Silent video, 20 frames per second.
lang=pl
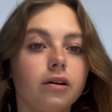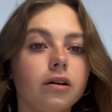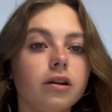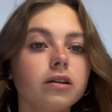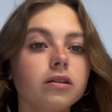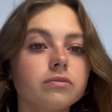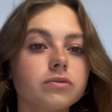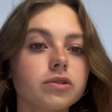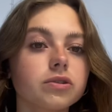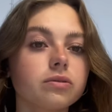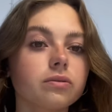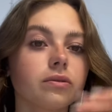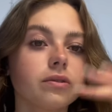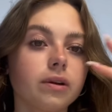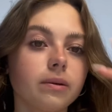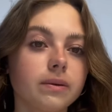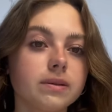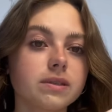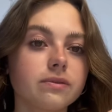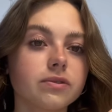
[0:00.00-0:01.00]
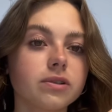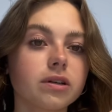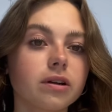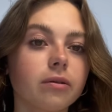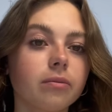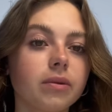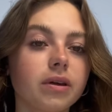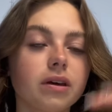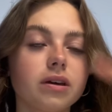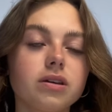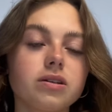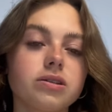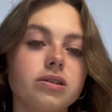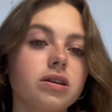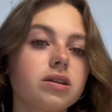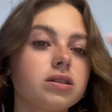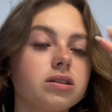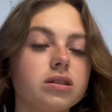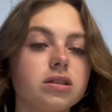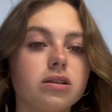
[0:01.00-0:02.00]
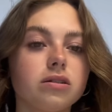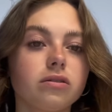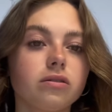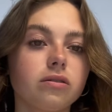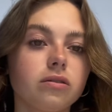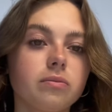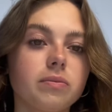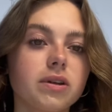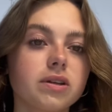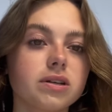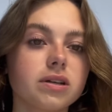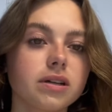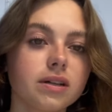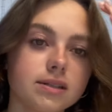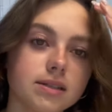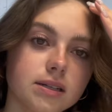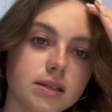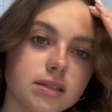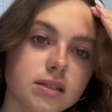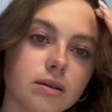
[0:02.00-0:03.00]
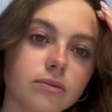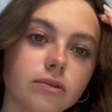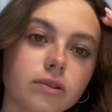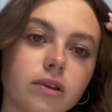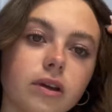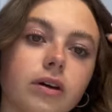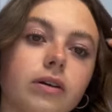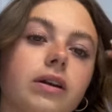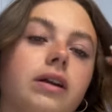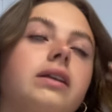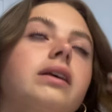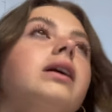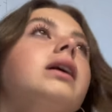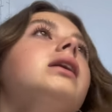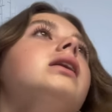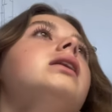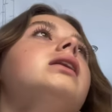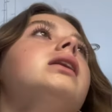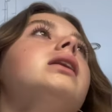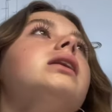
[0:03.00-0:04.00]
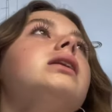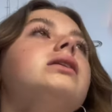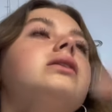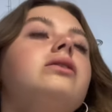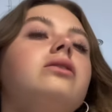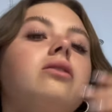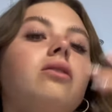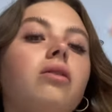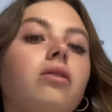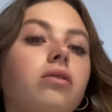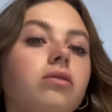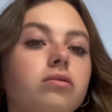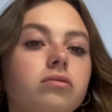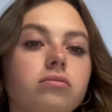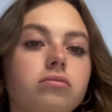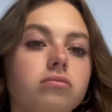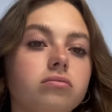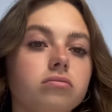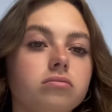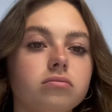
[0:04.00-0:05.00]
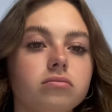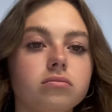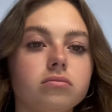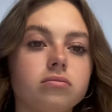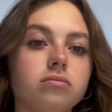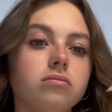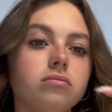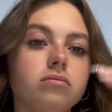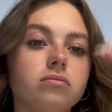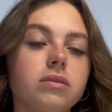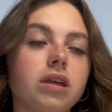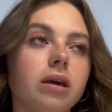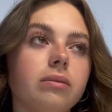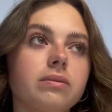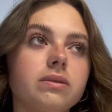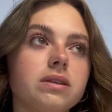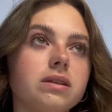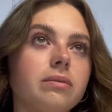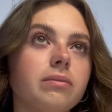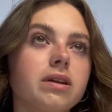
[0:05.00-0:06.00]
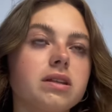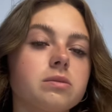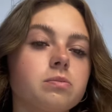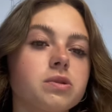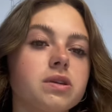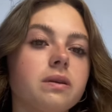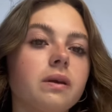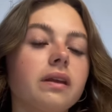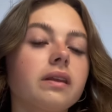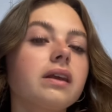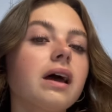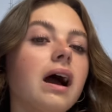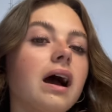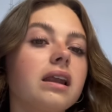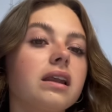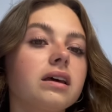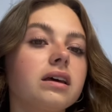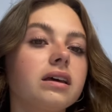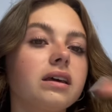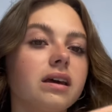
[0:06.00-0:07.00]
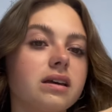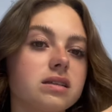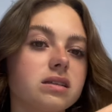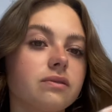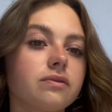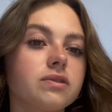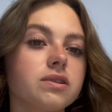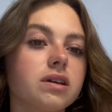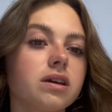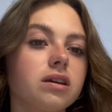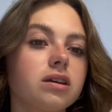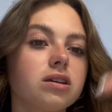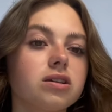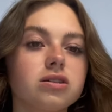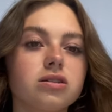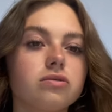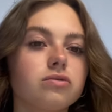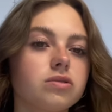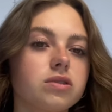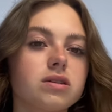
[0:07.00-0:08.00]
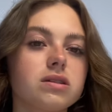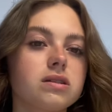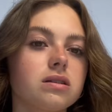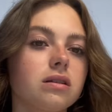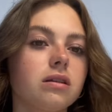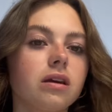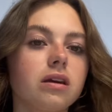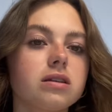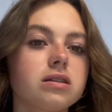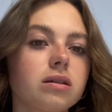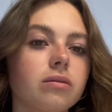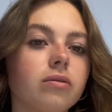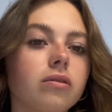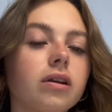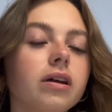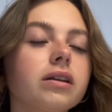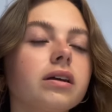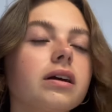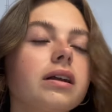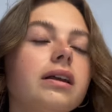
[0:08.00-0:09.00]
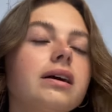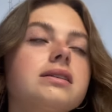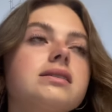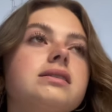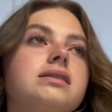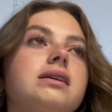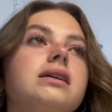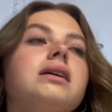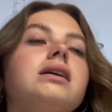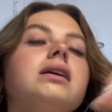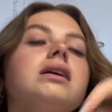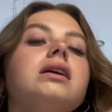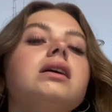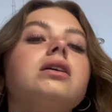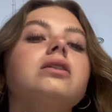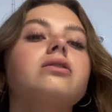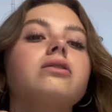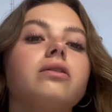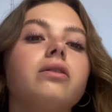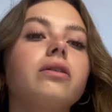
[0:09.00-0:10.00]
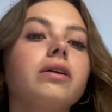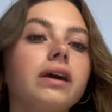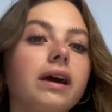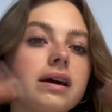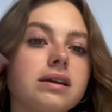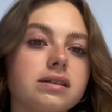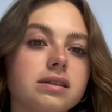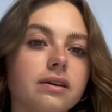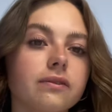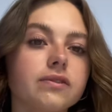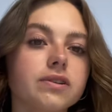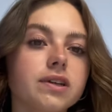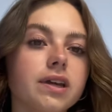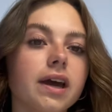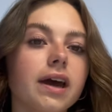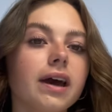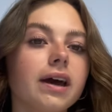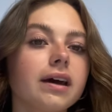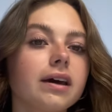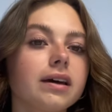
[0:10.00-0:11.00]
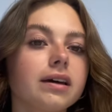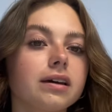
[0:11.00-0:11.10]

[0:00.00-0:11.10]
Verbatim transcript: kolejną rzeczą, którą ja zawsze robię, jeżeli jedziecie no, do pierwszej klasy liceum, no to akurat to jakby nie będzie przydatne, ale ja zawsze, jeżeli już idziecie do jakiejś tam kolejnej klasy, no to ja zawsze